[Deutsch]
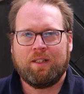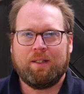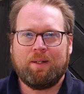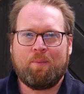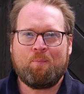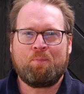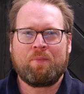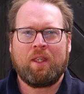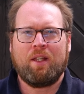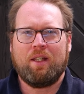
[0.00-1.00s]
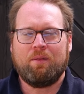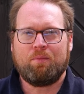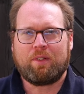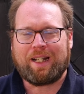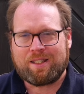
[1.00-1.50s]
ähm,
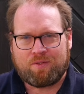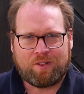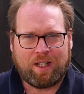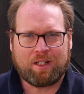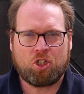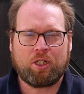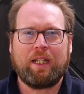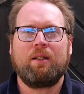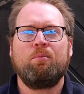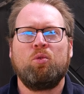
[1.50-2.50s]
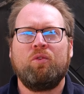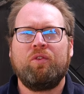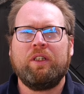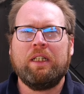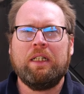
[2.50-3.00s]
im ganz flachen
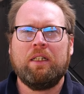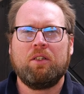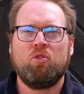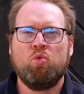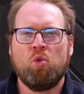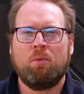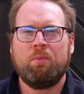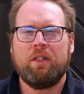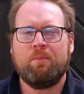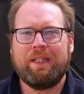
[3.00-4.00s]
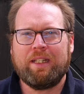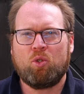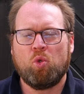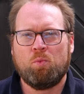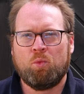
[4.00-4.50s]
Streckenprofil, nur im
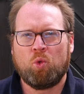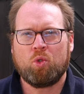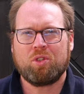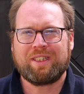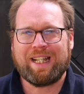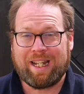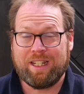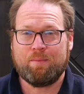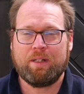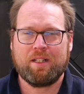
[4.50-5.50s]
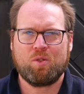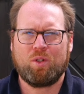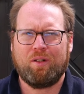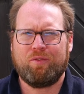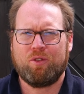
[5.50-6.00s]
Eco-Modus, kann ich mir das
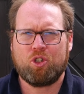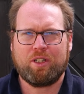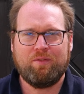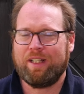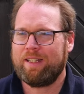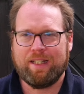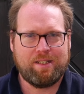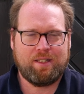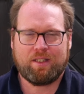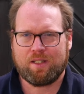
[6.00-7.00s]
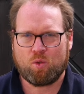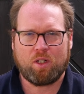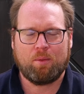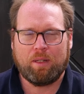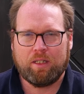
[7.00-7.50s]
sogar vorstellen. Vielleicht teste ich das
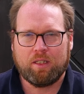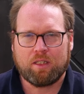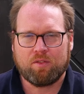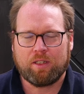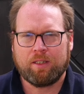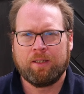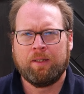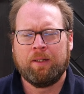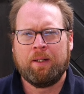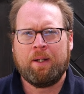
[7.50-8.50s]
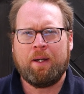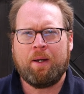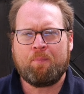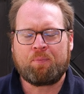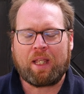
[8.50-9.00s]
sogar mal irgendwann.
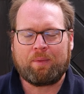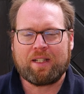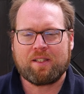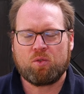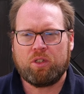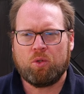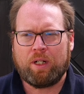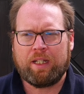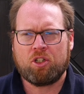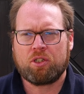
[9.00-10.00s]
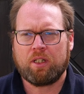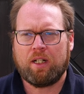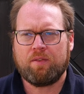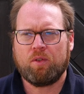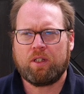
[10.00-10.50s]
Ähm, aber das ist so die Range.
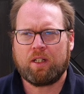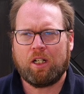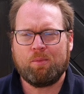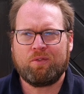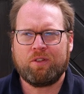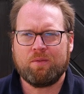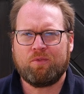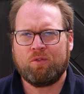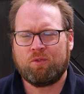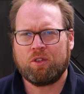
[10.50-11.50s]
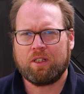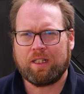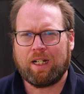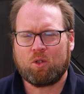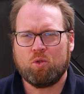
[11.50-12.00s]
Also ich glaube, mit dem
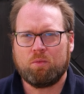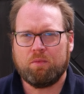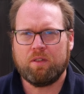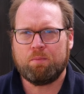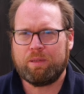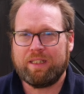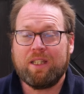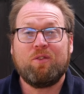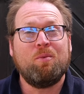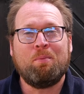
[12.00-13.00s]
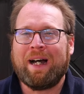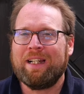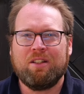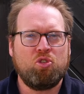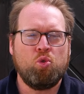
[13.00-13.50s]
500er Akku äh, bin ich für
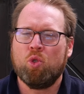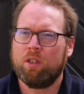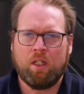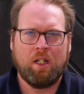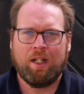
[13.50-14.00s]
meine Touren